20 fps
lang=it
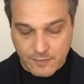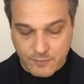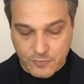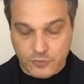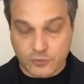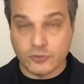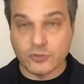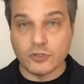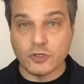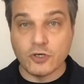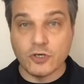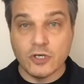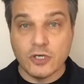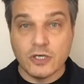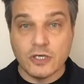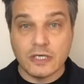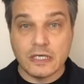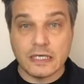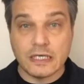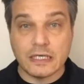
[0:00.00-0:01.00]
mondo
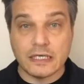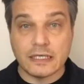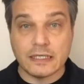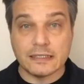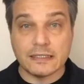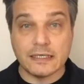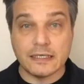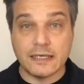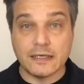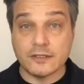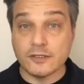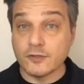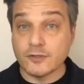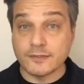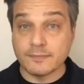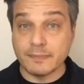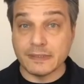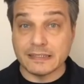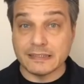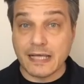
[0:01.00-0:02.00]
eh, della, dello
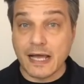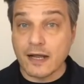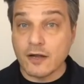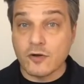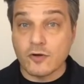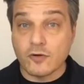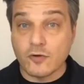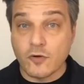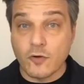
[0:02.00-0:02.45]
spettacolo,